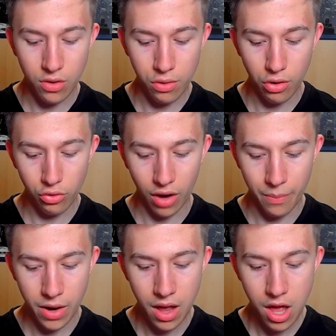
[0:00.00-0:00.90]
le sort de
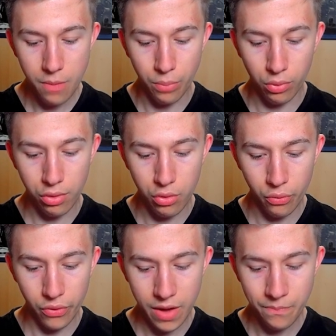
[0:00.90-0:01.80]
rappel pour
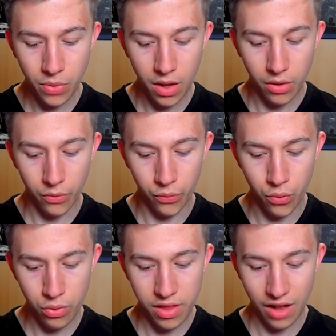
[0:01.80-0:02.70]
sauver
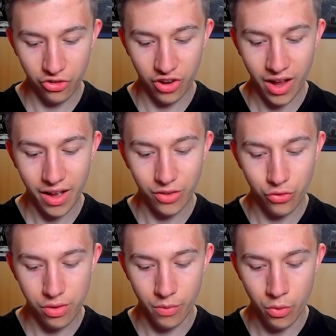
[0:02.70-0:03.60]
vos archères
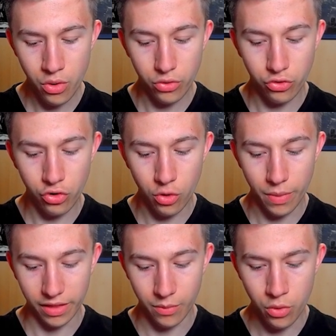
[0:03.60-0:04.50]
justement du
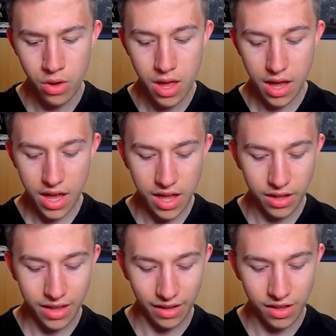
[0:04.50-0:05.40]
compartiment et
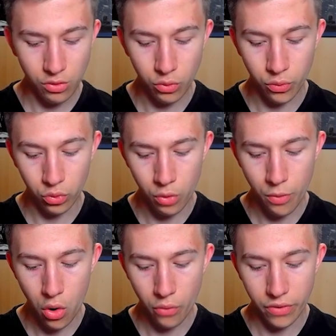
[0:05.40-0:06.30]
garder toutes vos troupes
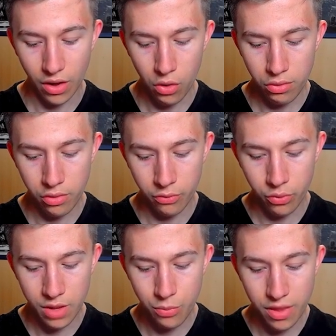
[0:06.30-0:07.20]
en vie. Ensuite,
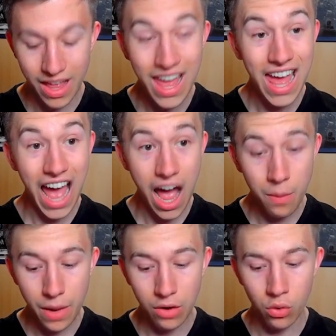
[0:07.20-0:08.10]
vous déposez un
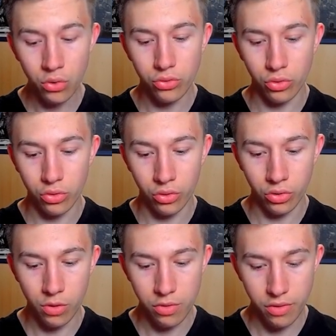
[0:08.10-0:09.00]
ballon, donc euh,
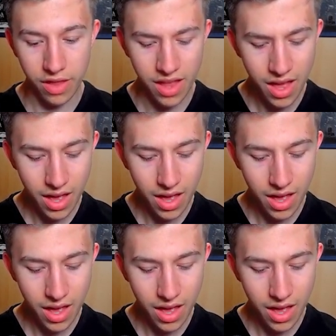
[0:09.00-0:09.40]
comme ceci,